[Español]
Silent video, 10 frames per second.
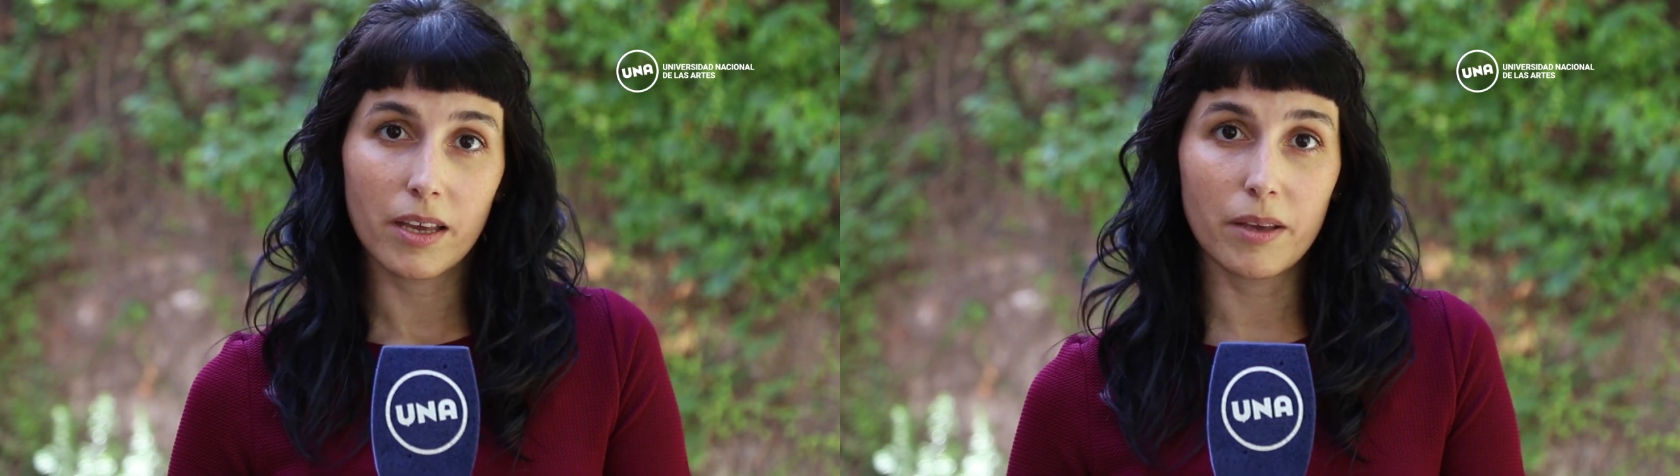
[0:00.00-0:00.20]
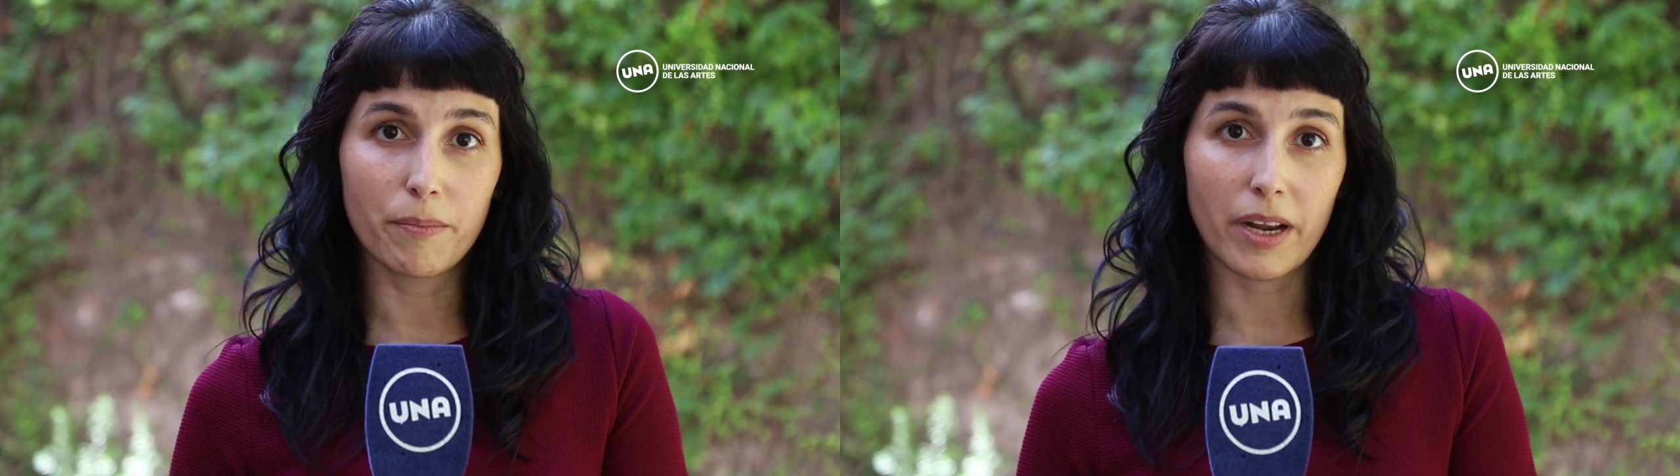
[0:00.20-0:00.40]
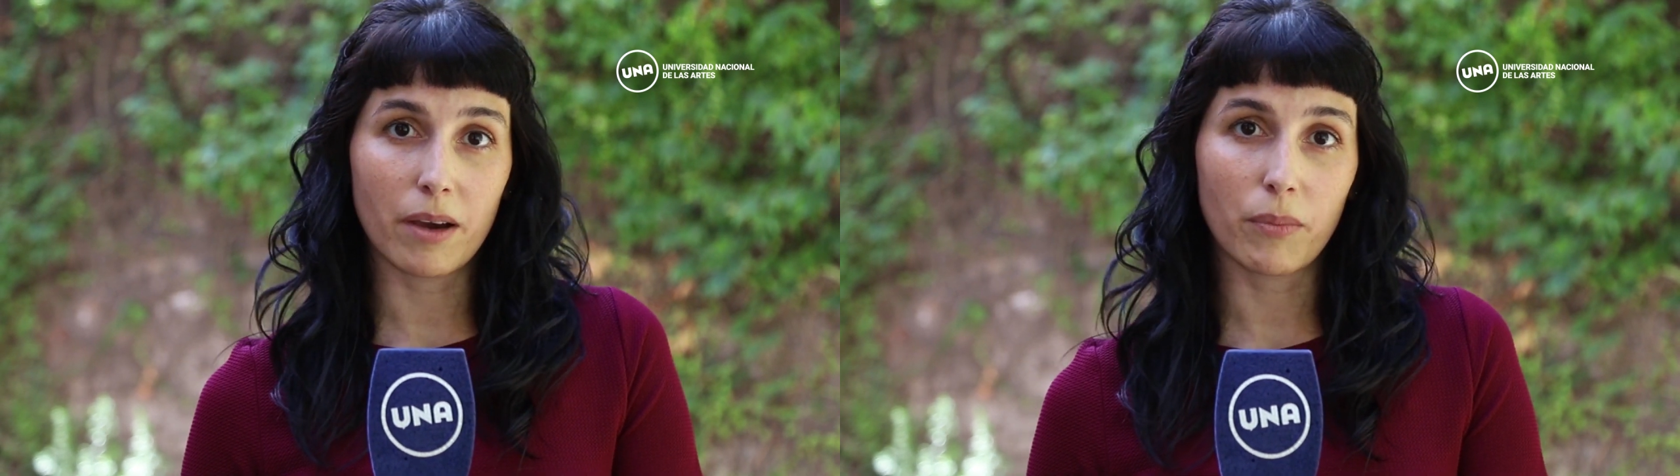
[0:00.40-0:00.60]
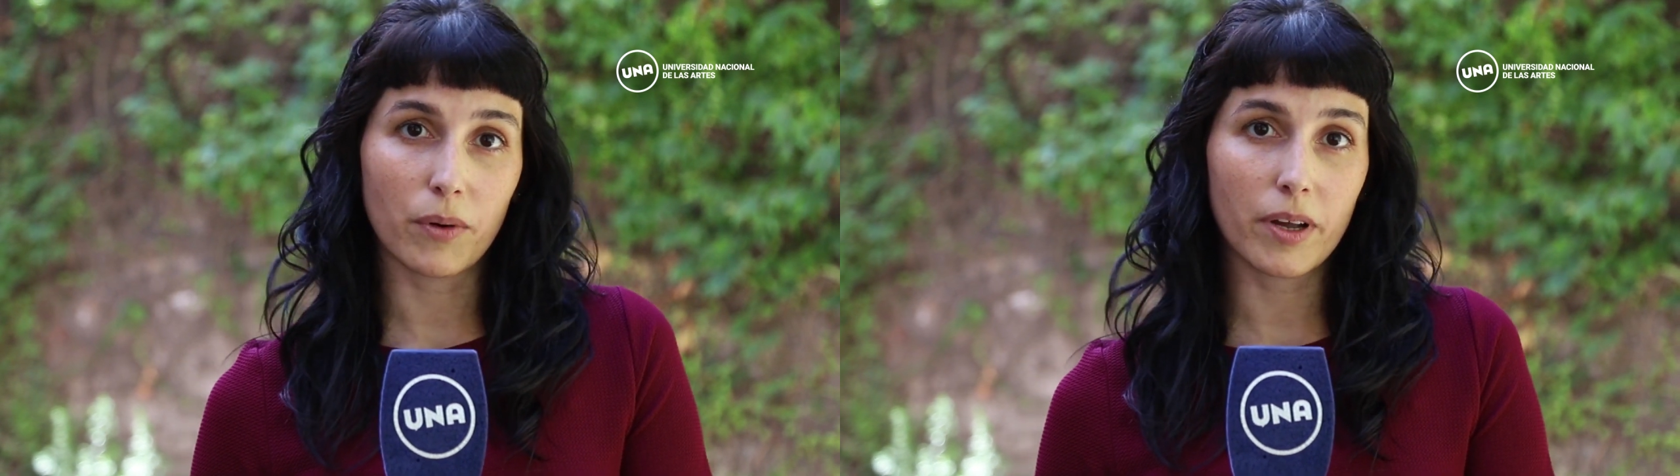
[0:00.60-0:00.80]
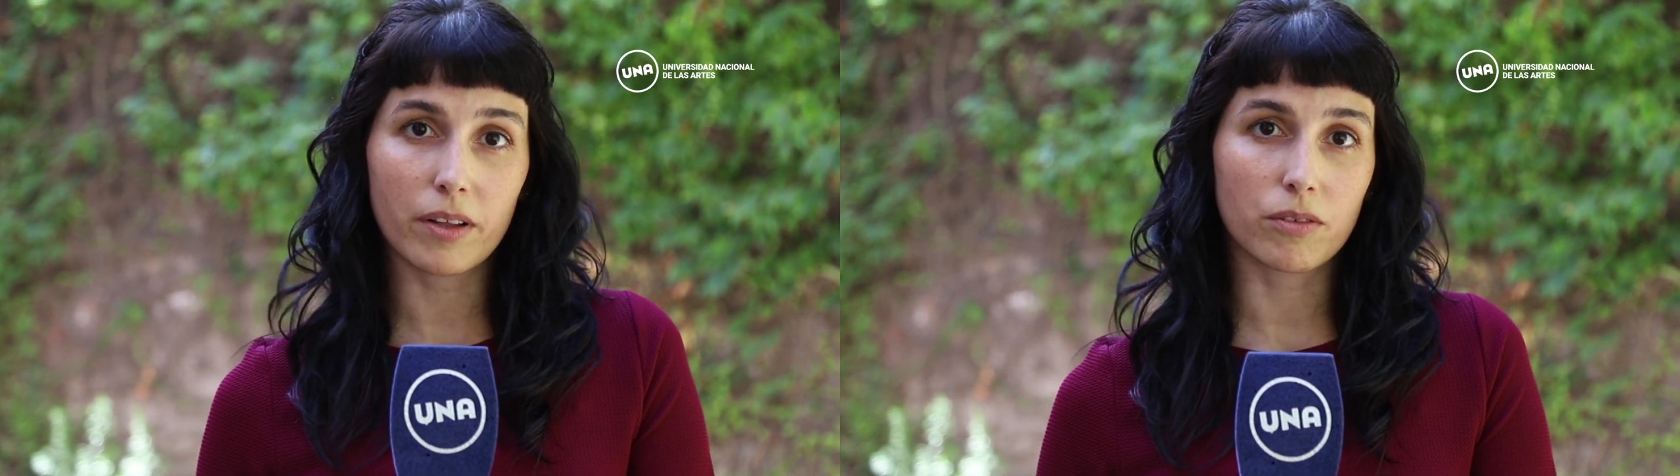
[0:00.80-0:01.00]
y para
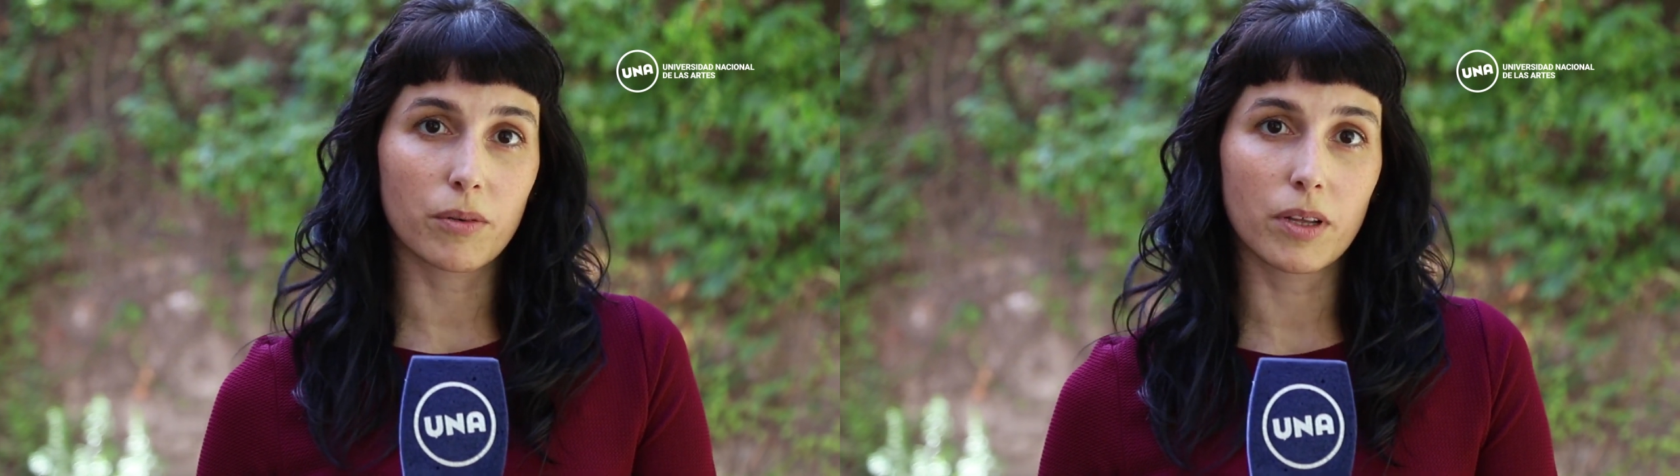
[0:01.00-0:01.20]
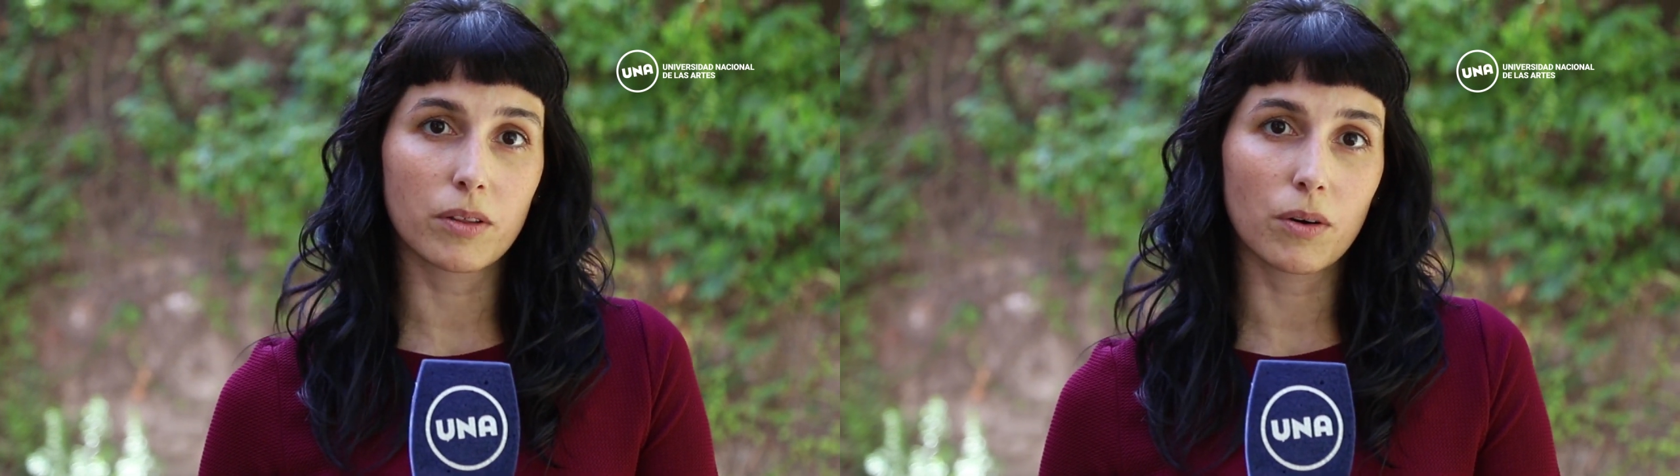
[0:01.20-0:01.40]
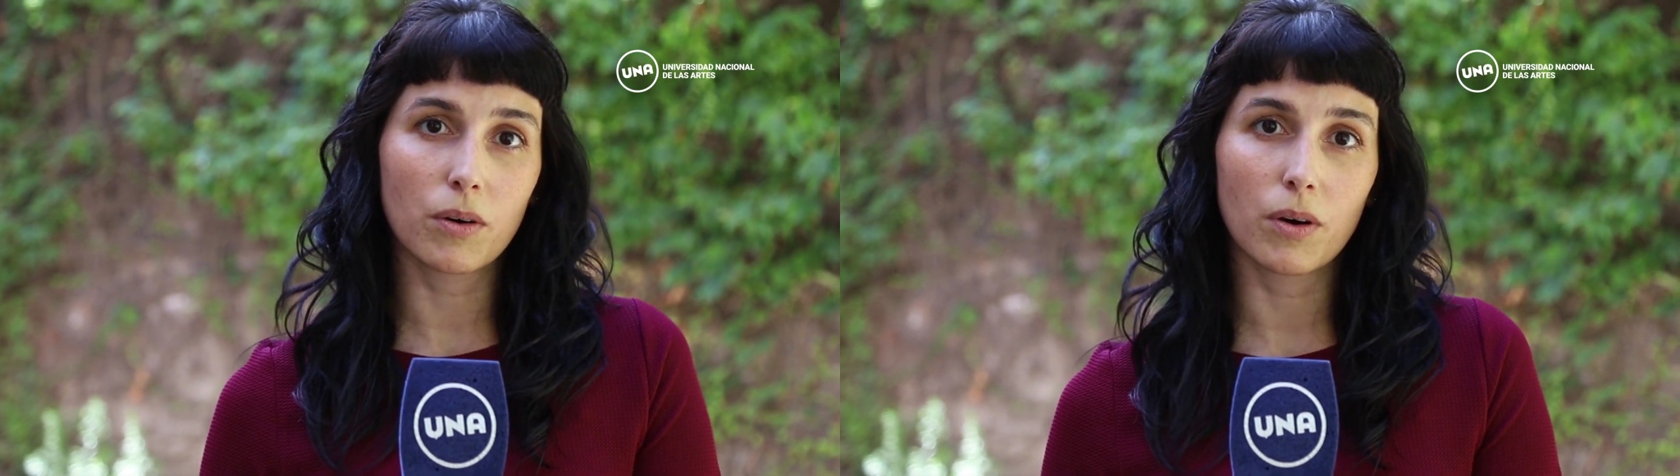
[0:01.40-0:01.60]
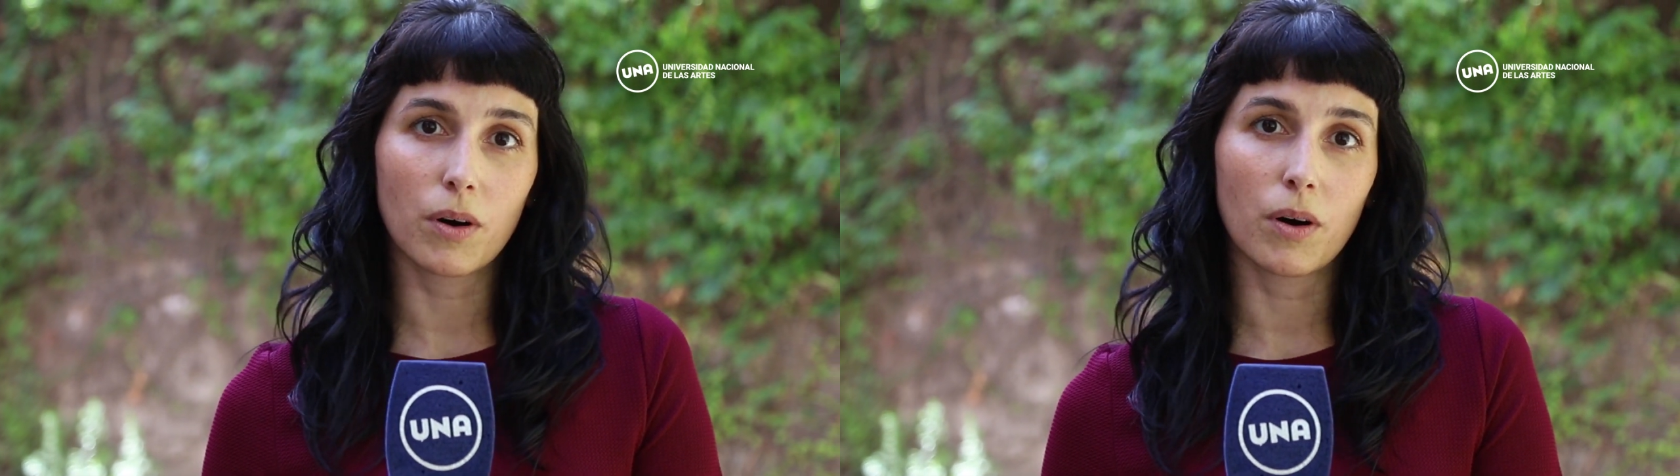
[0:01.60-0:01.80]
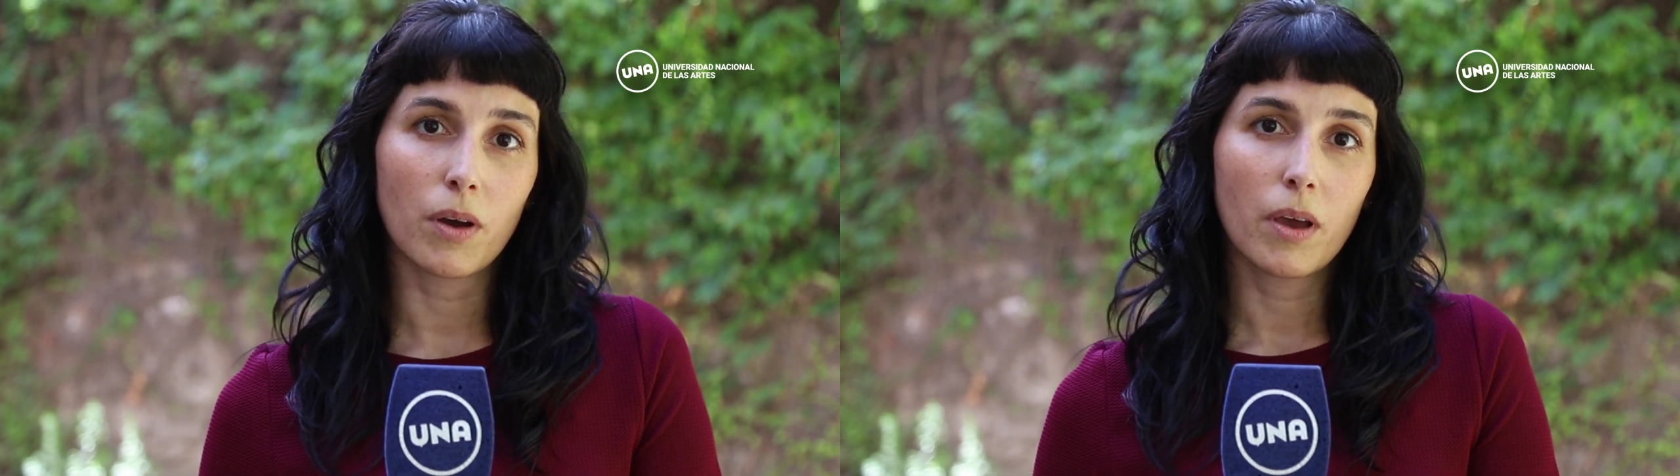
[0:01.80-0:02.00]
poder sobre
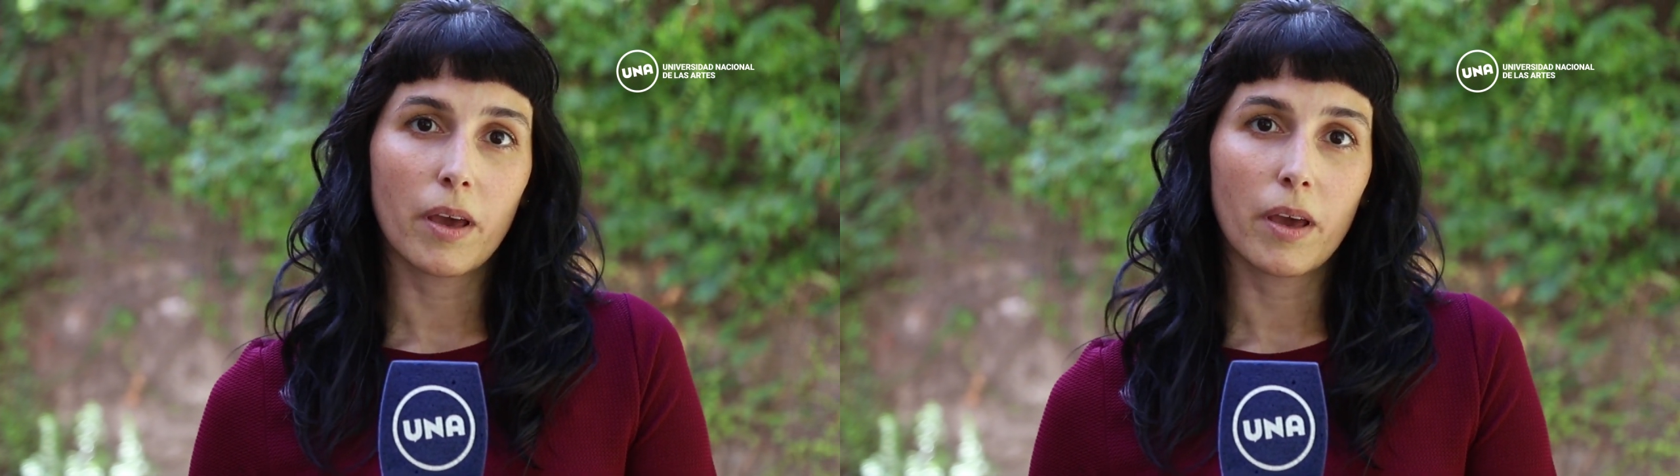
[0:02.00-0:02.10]
todo